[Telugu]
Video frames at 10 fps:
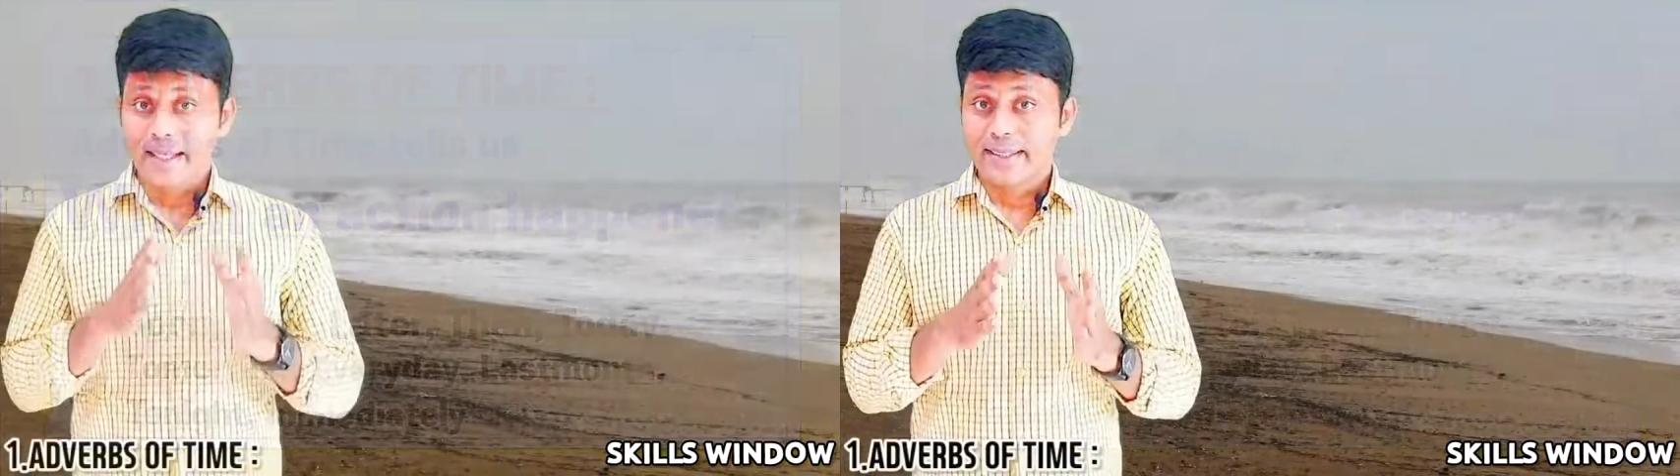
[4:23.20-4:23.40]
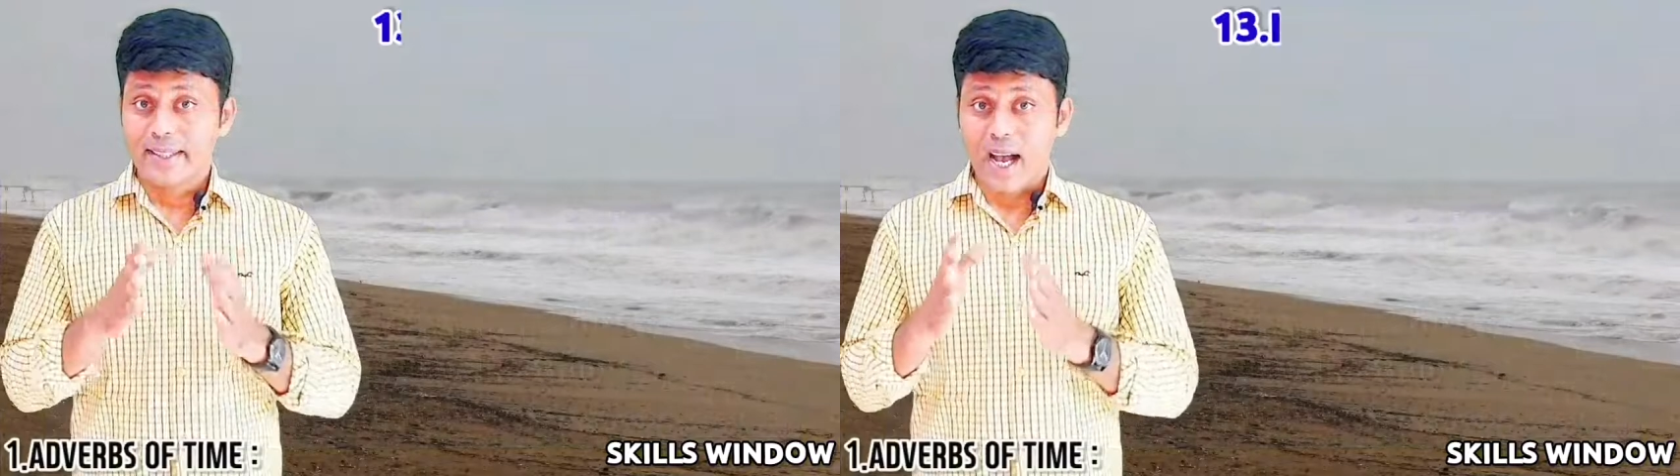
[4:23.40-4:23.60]
ఐ
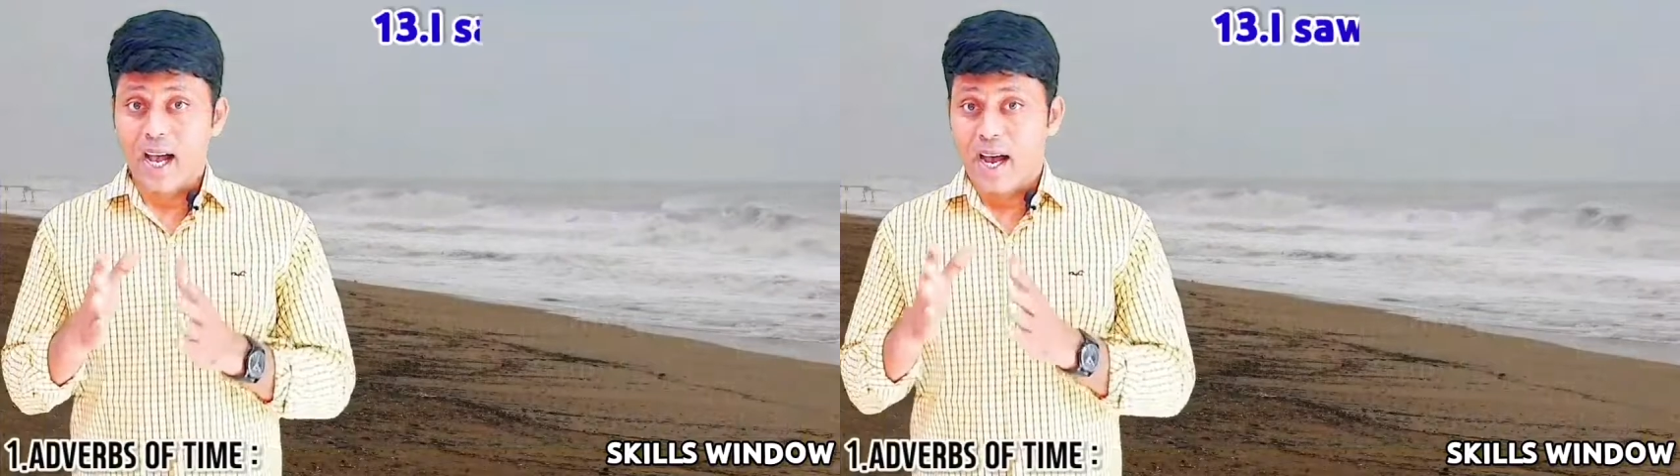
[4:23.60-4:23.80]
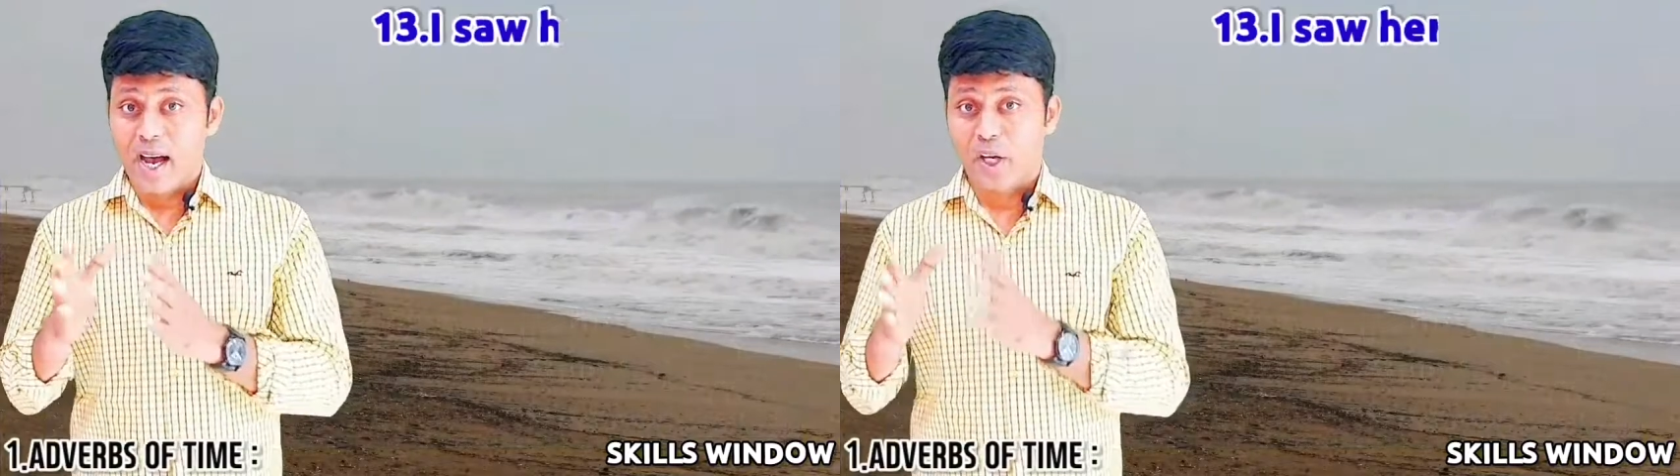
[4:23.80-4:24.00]
సా
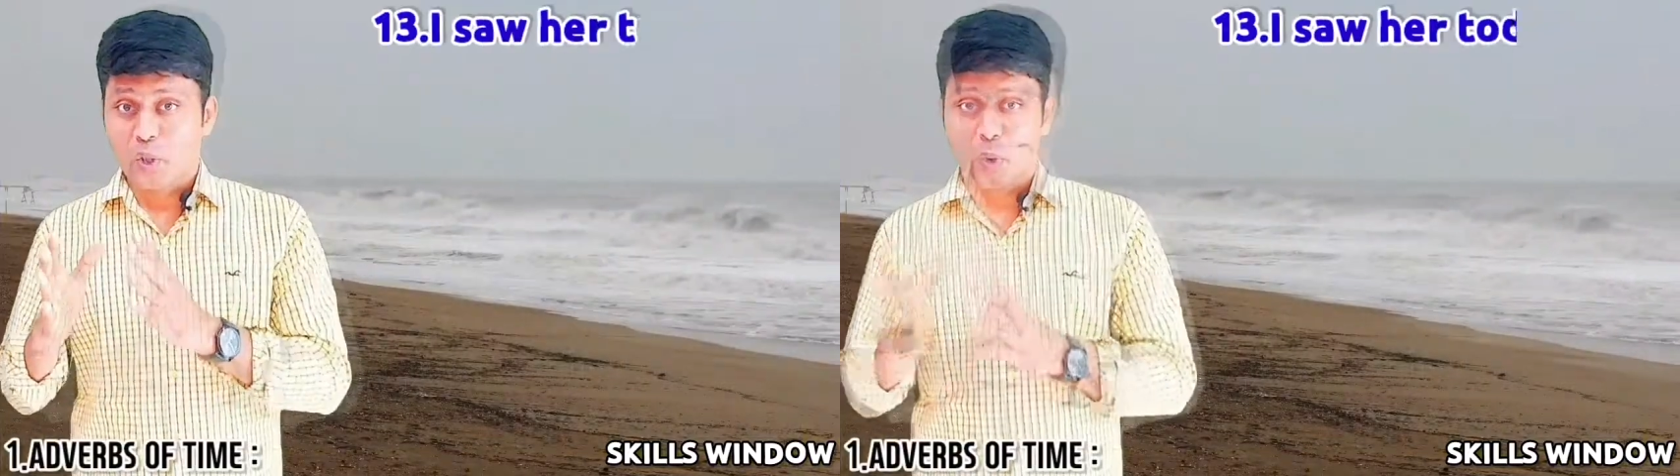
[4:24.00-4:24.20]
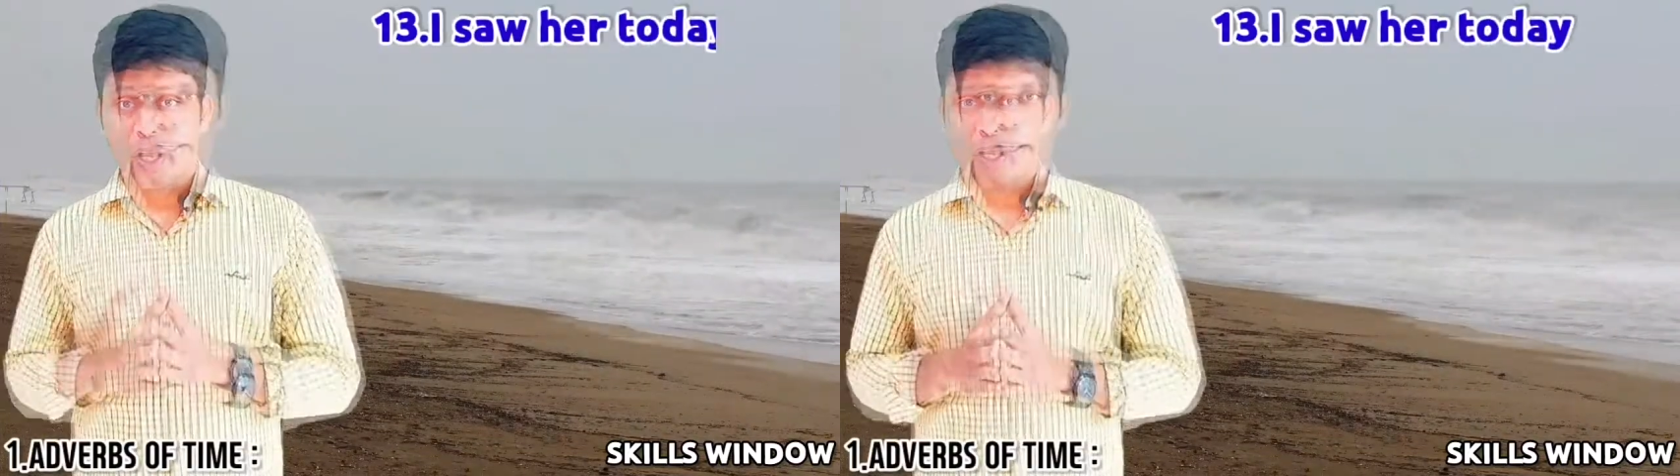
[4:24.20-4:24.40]
హర్
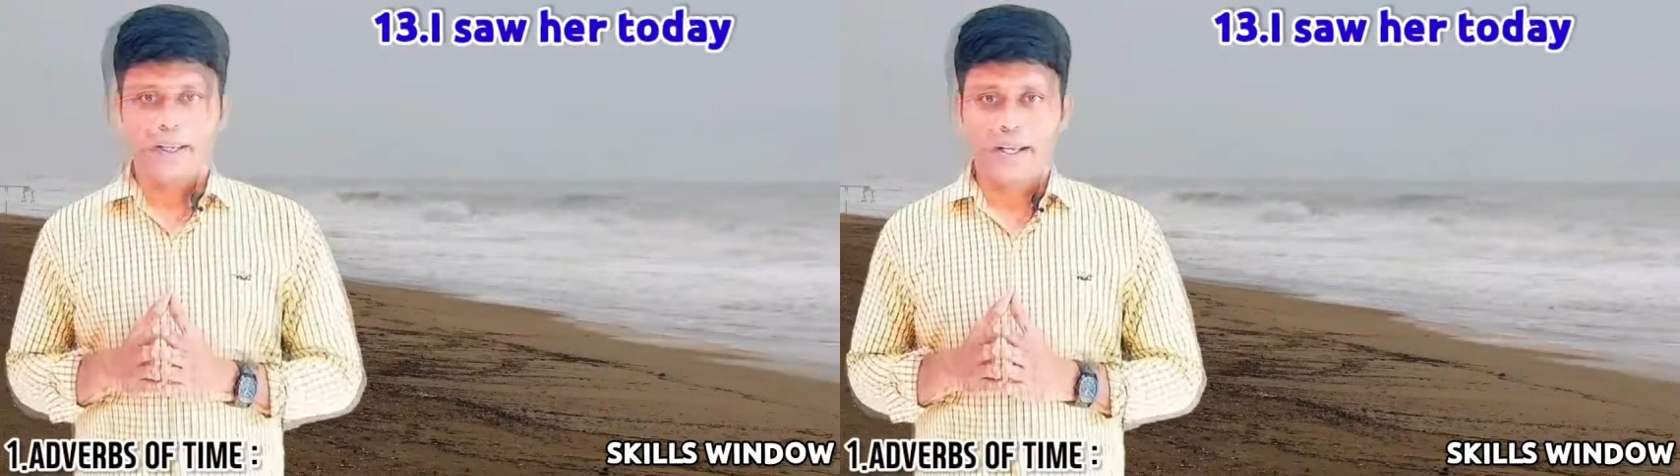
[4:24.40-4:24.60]
టుడే